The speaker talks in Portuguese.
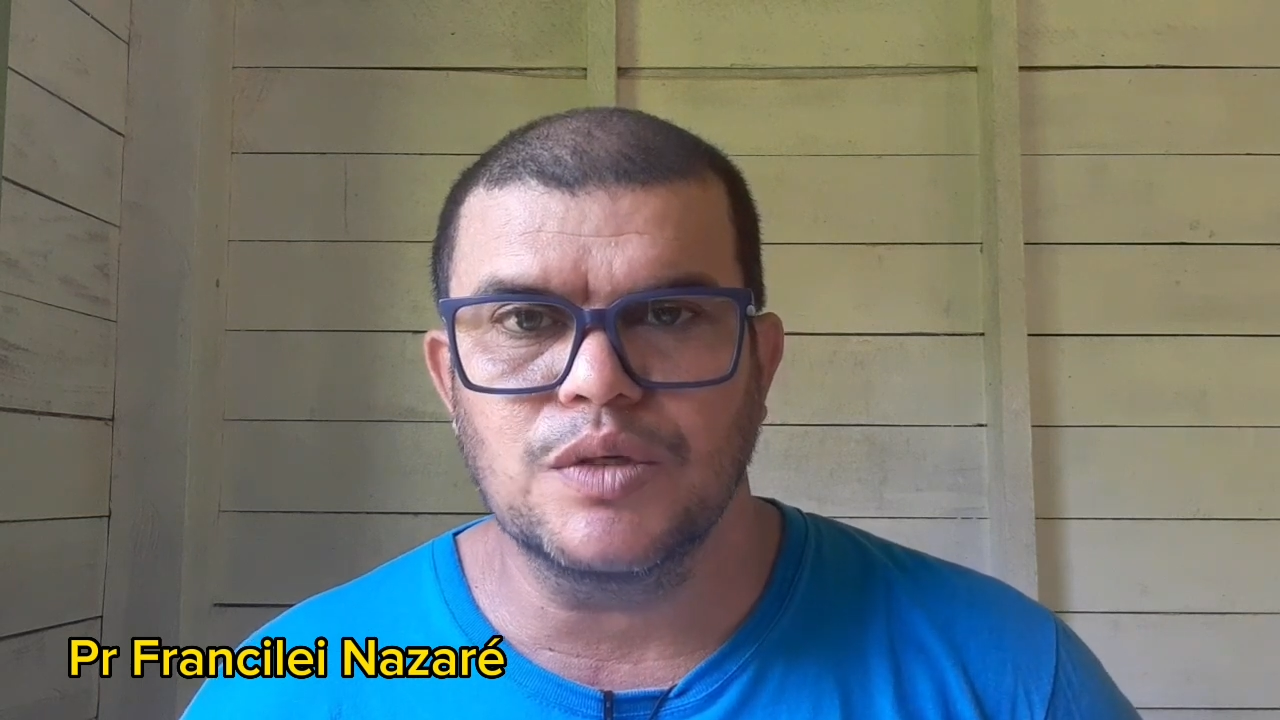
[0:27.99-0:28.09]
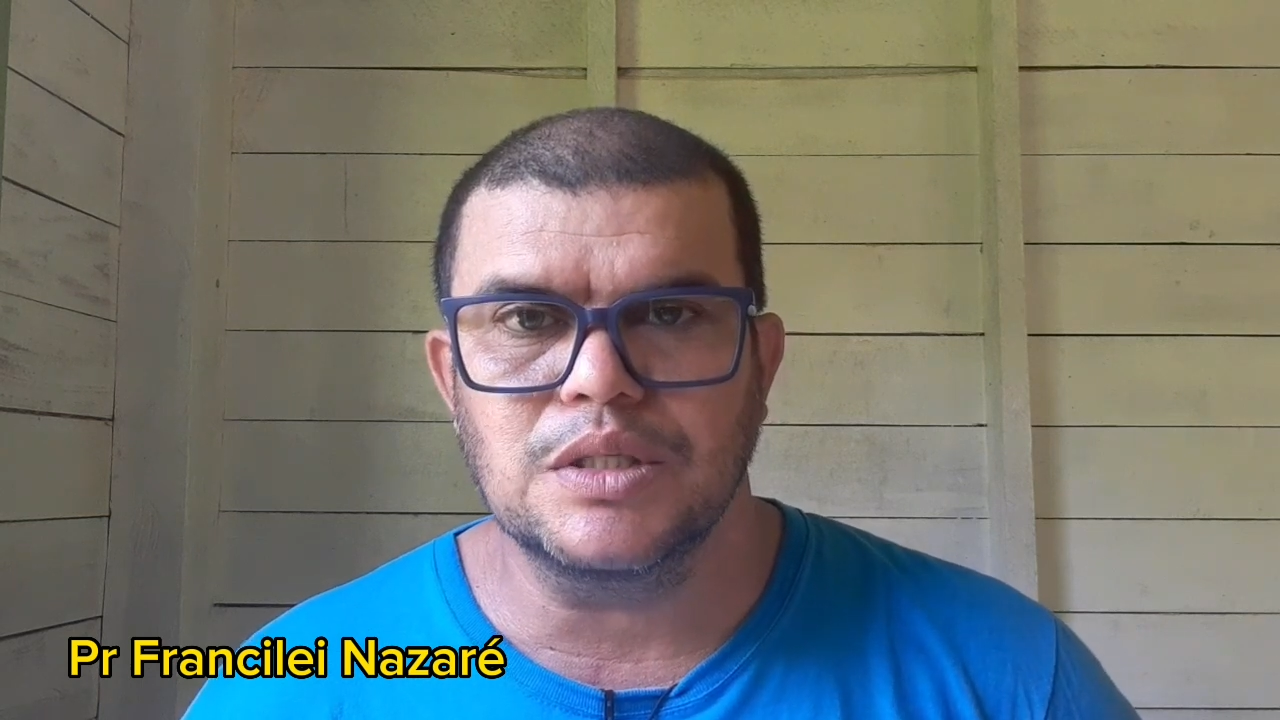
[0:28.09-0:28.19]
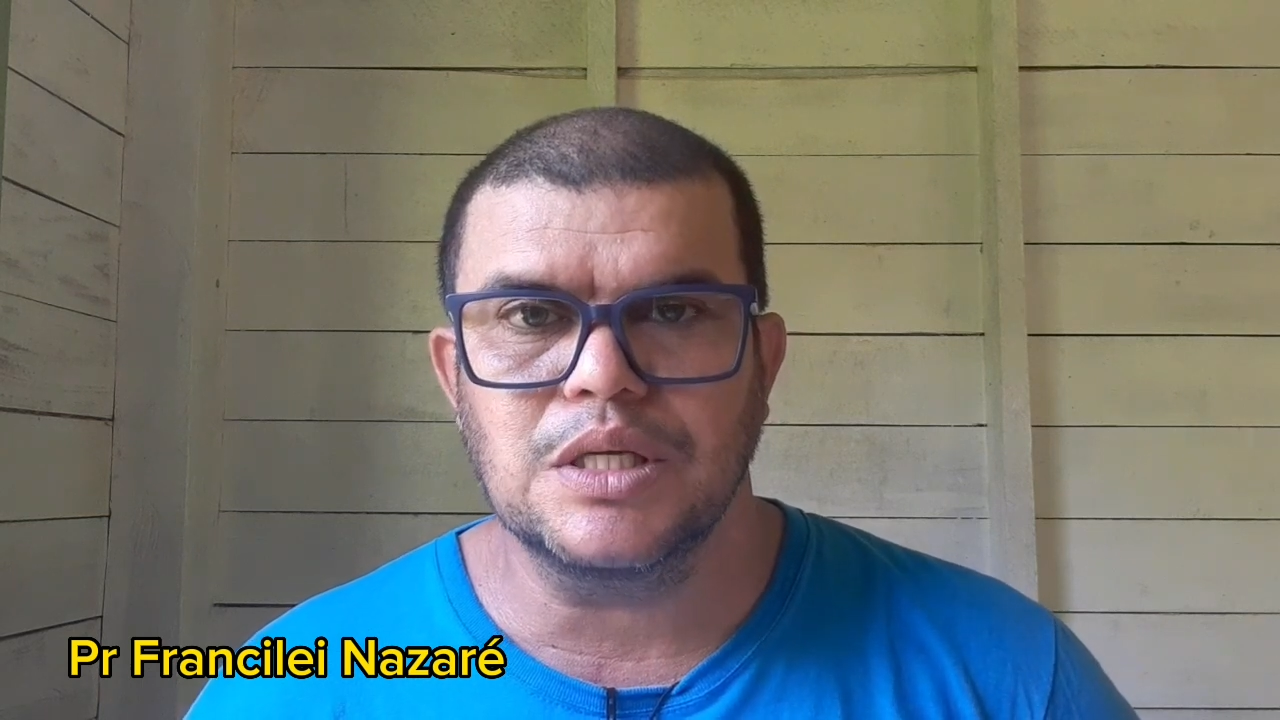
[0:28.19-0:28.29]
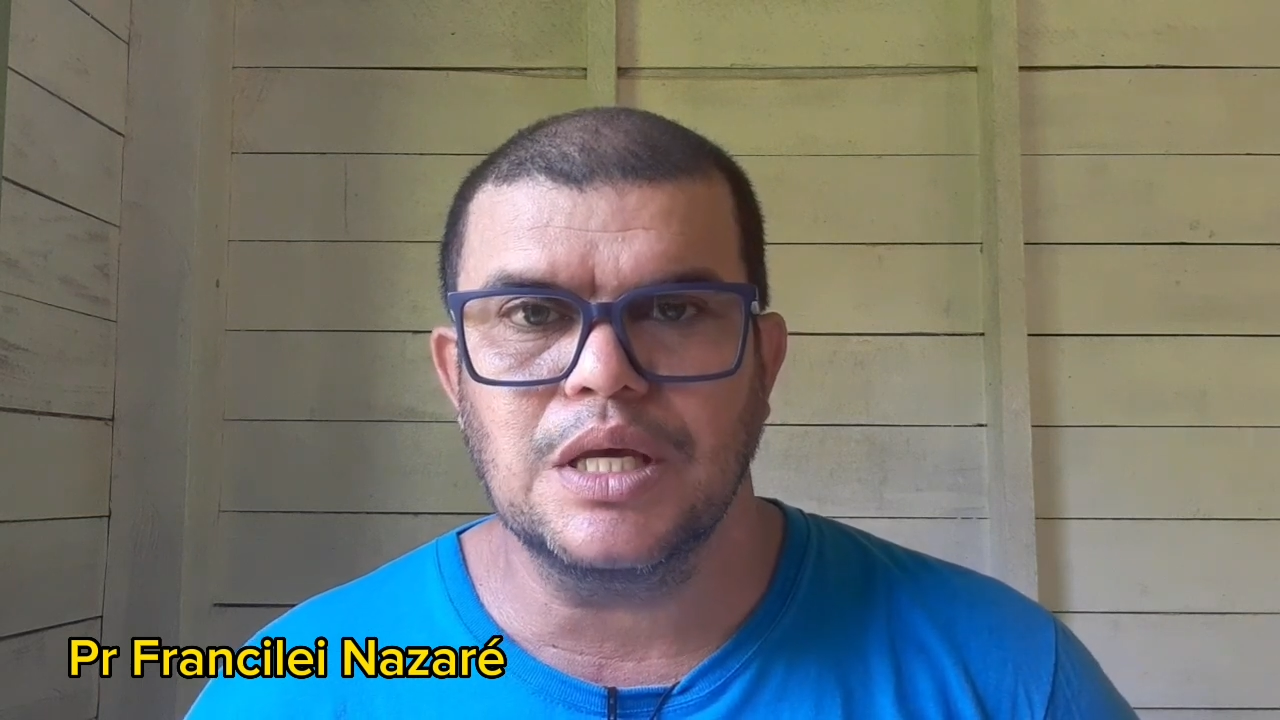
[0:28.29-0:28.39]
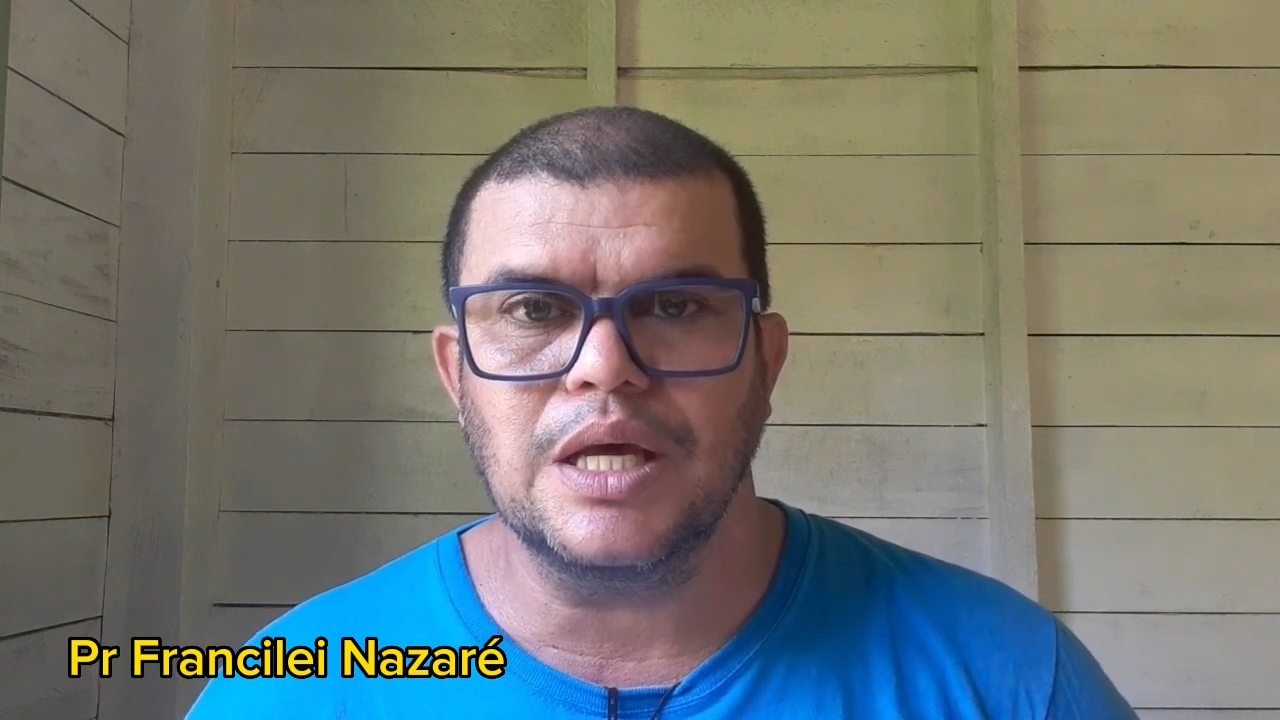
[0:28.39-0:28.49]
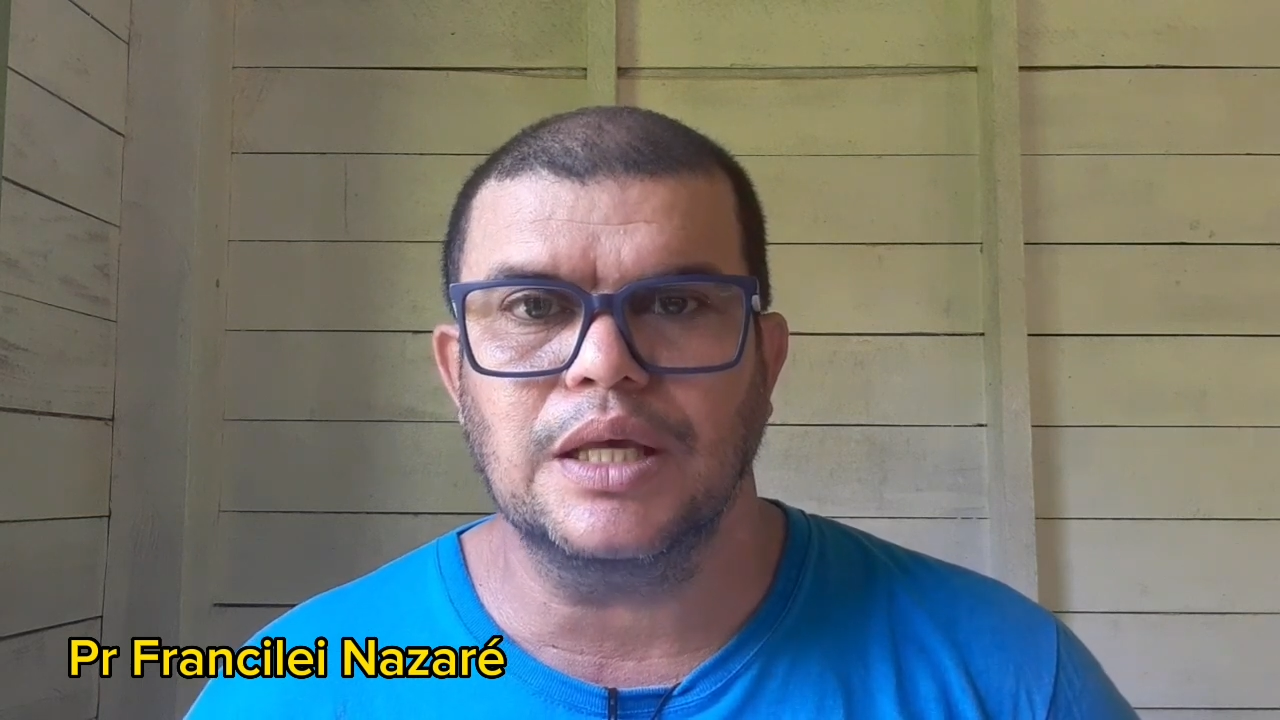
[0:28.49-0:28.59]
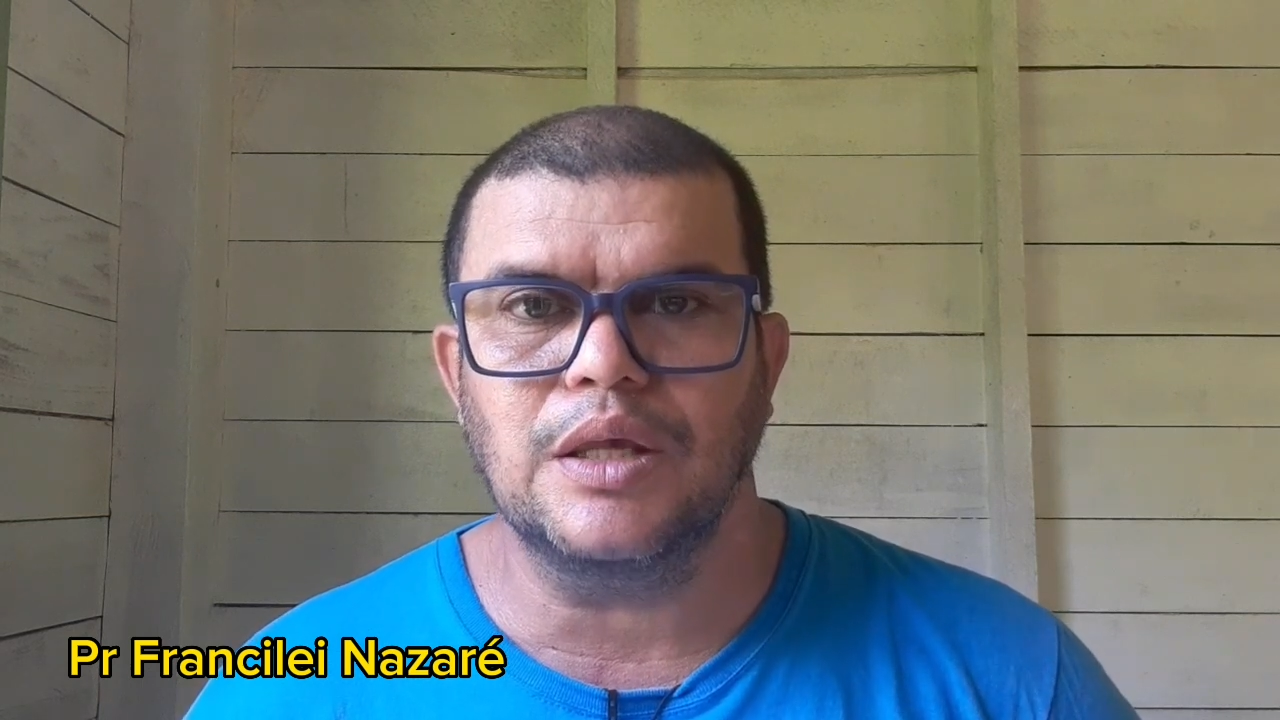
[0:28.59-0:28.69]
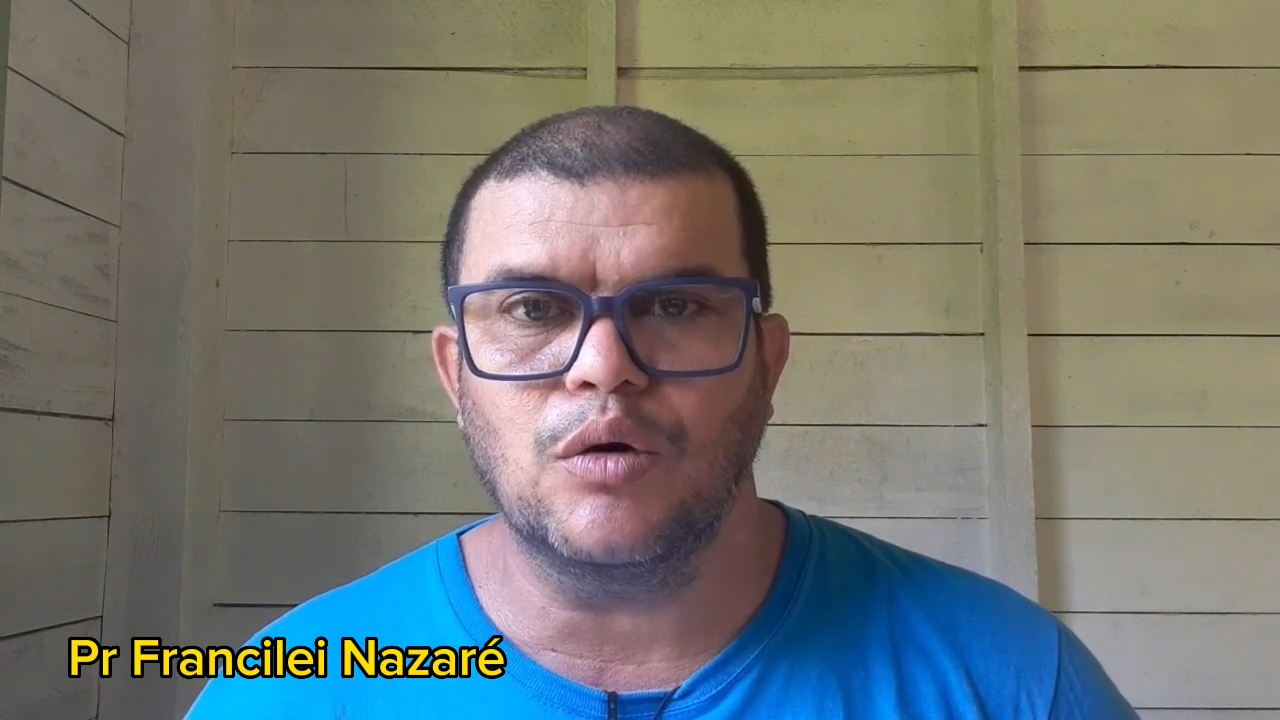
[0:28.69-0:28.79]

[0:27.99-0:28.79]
sei a que